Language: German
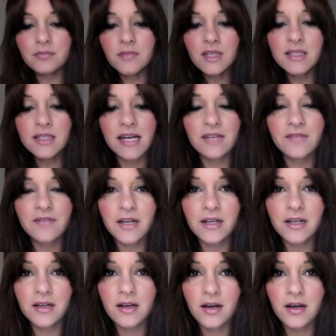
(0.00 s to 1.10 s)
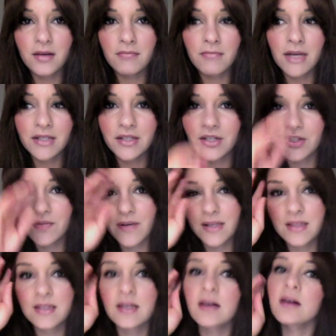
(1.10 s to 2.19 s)
Ist einfach ein äh, matter
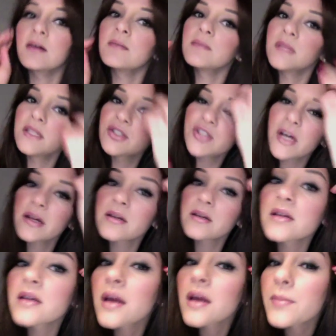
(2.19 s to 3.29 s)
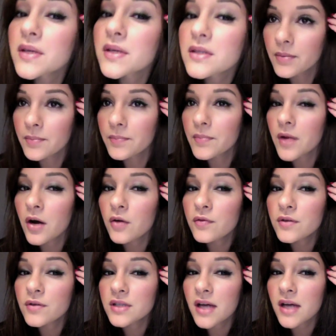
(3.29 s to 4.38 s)
schwarzer Lidschatten, den habe ich
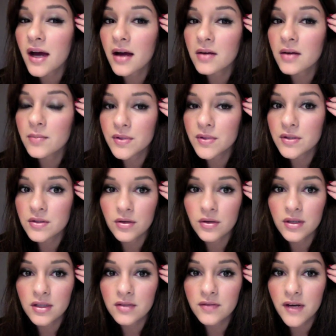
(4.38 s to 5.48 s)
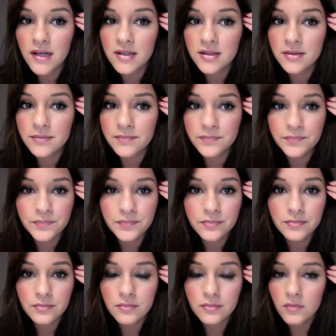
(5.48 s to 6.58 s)
aufgetragen bis zur Lidfalte.
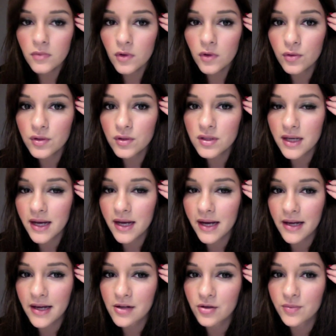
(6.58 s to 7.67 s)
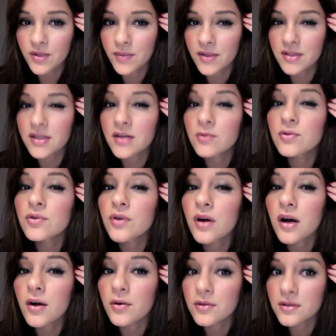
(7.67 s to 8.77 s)
Und der Kajal kommt aber sehr gut
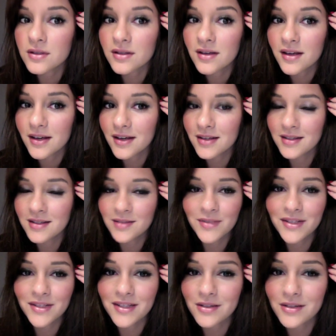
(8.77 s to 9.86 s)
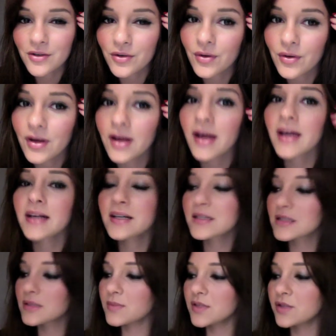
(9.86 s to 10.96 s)
noch raus. Sieht man jetzt auch
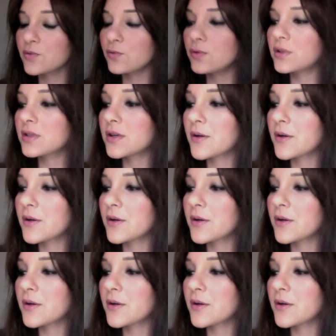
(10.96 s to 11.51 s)
eigentlich ziemlich gut.